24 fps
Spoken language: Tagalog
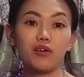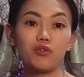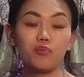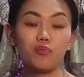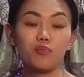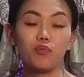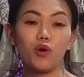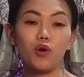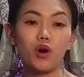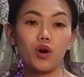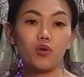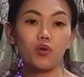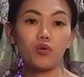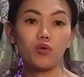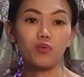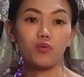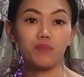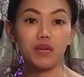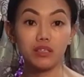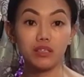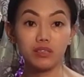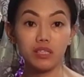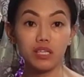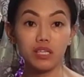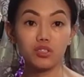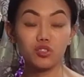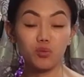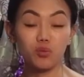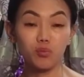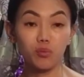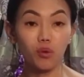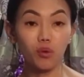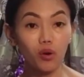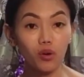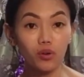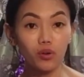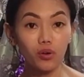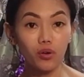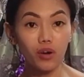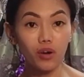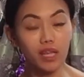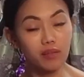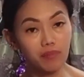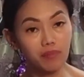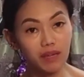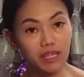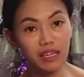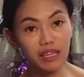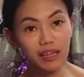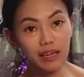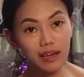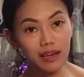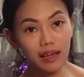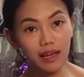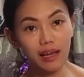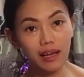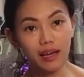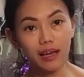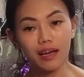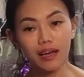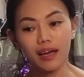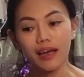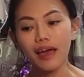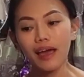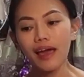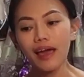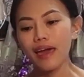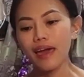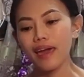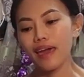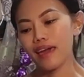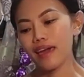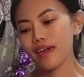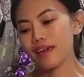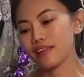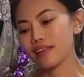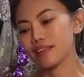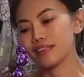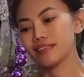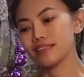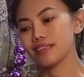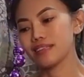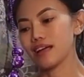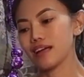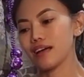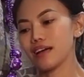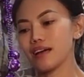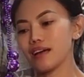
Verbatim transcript: po ako meeting tomorrow in Manila and uh,